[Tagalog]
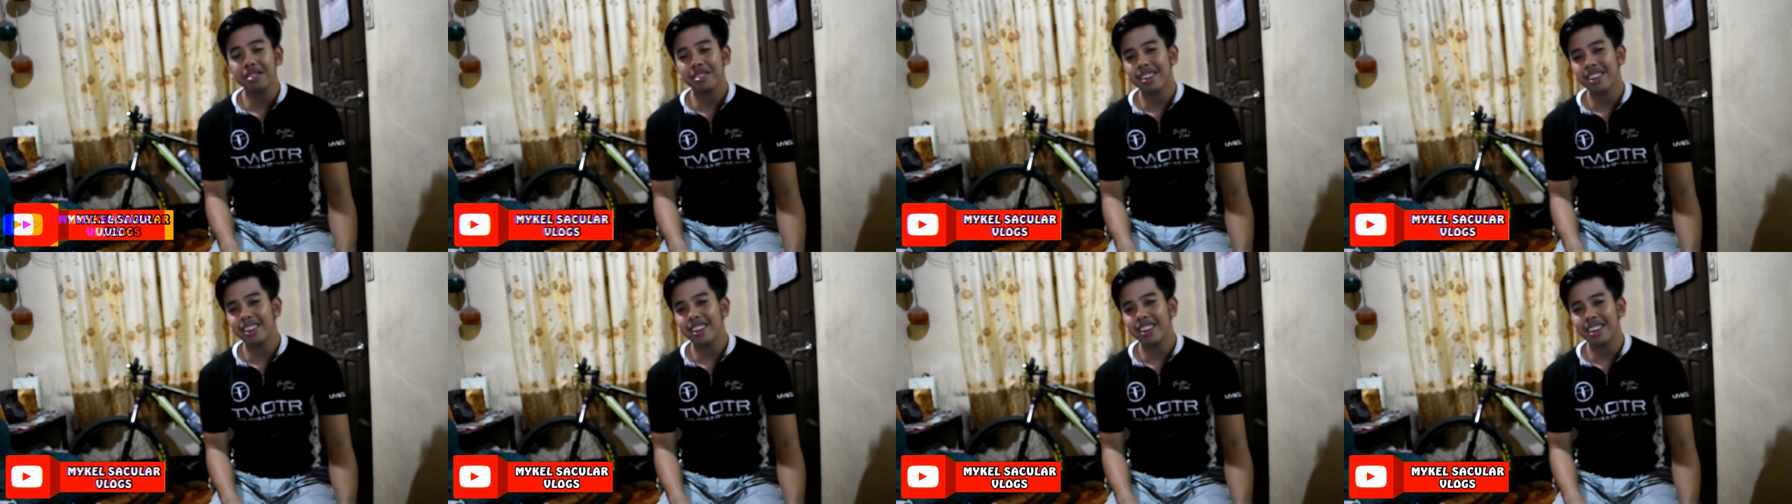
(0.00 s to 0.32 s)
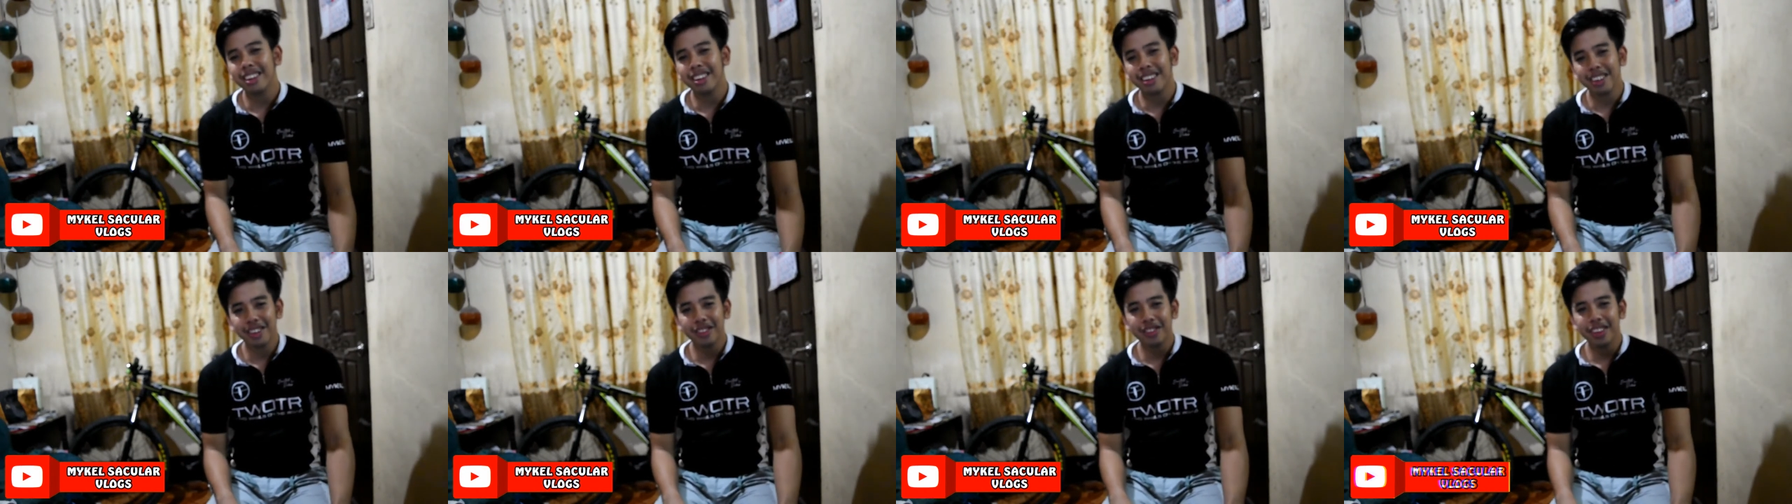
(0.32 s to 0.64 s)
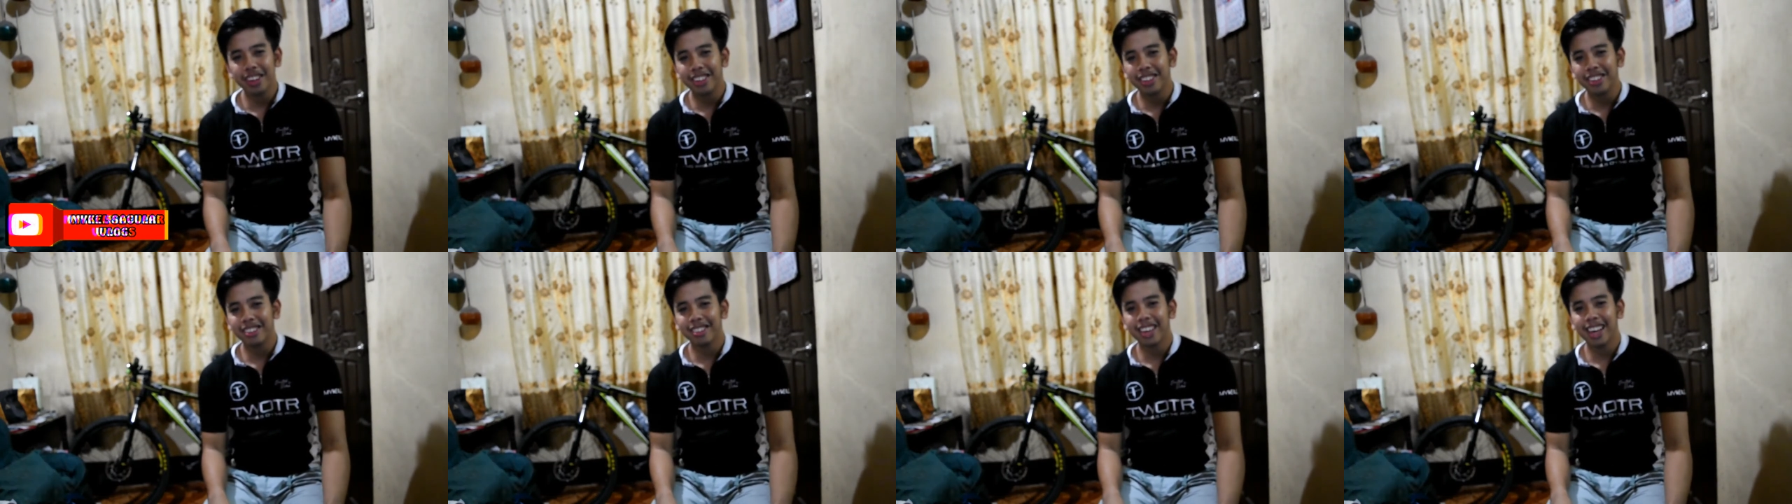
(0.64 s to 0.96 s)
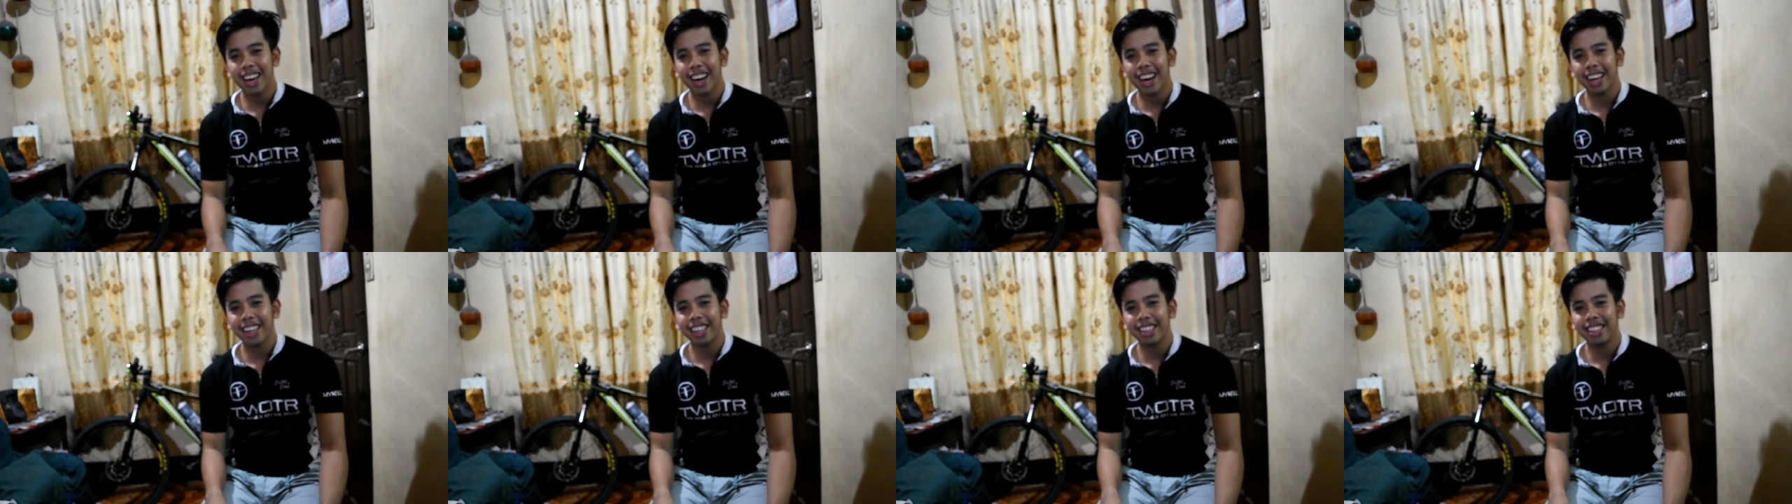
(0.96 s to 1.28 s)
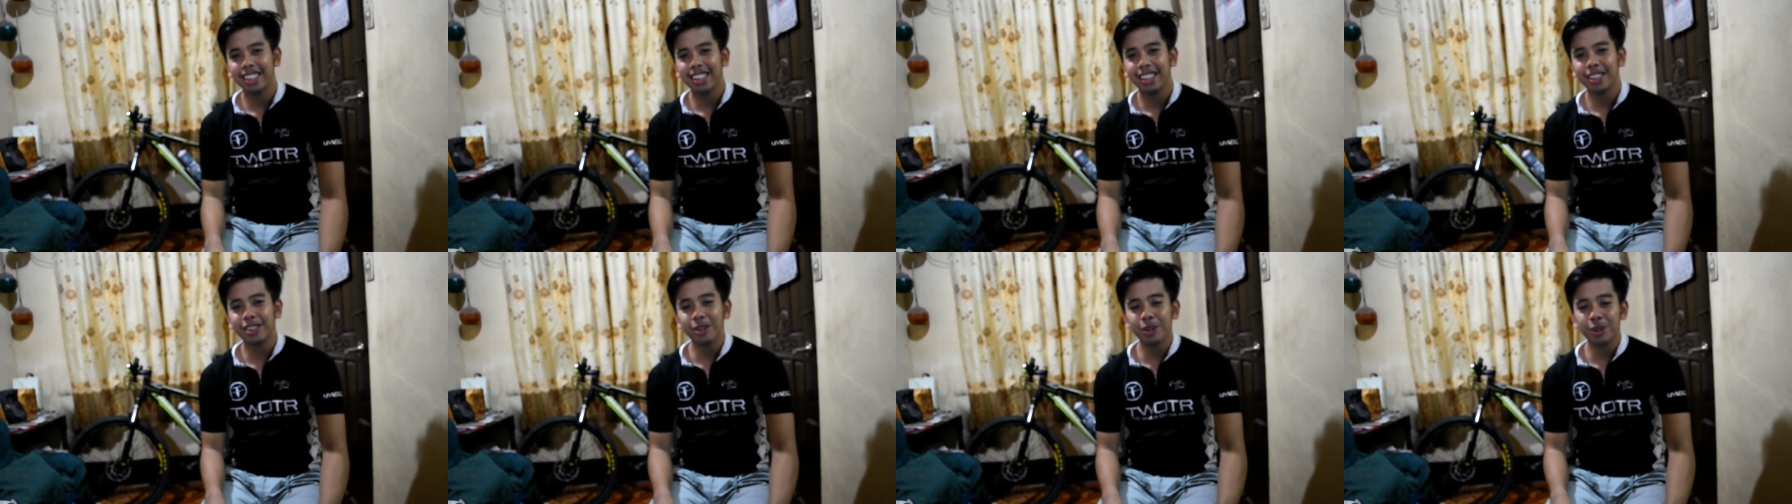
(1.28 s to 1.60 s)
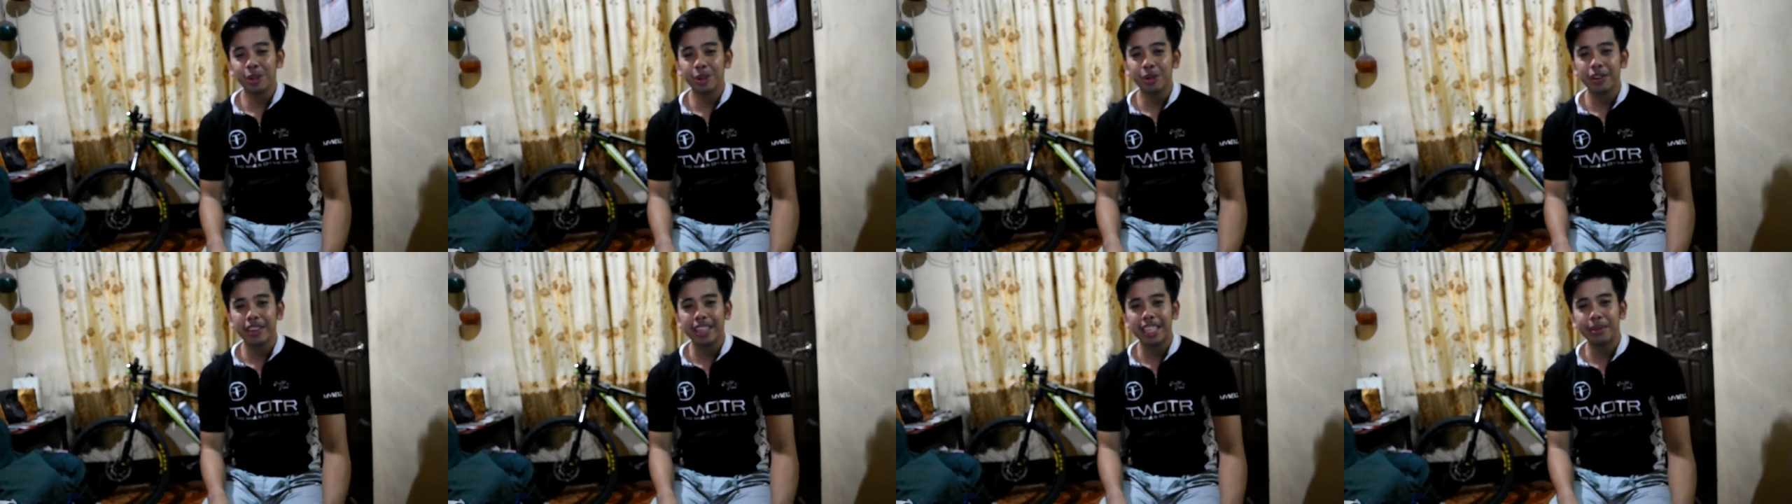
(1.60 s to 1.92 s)
sila nagkikwento sa akin,
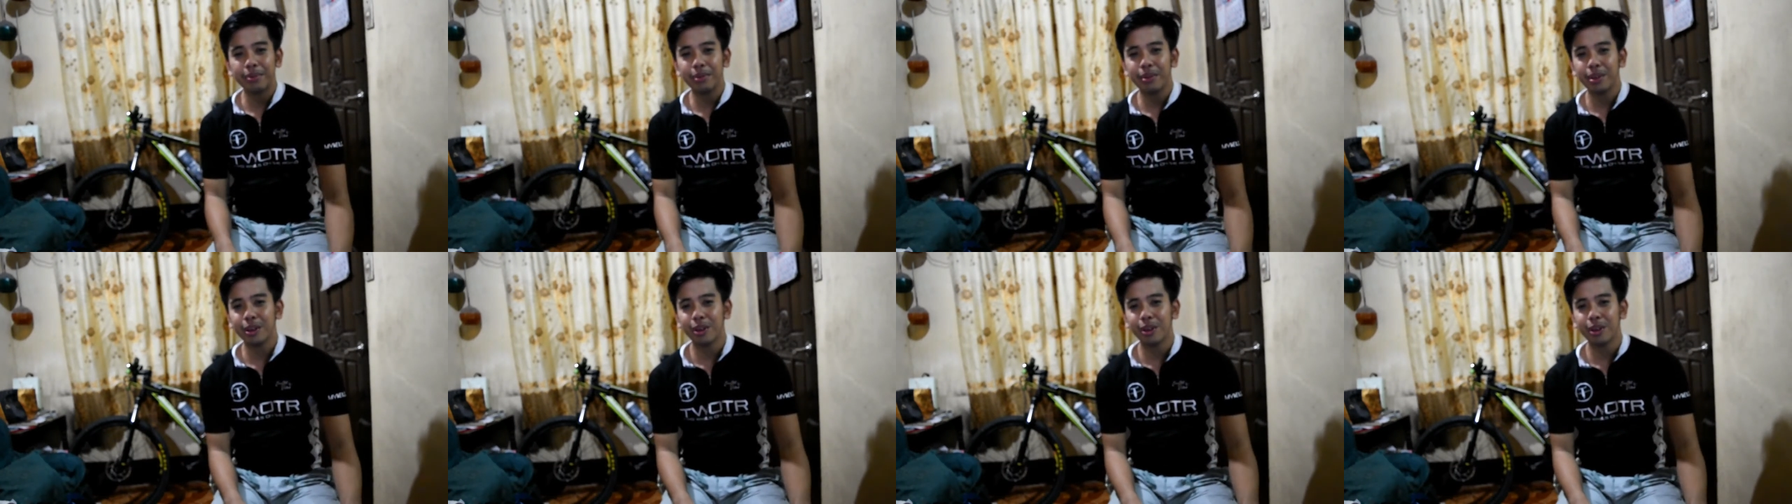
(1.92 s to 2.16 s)
natutuwa naman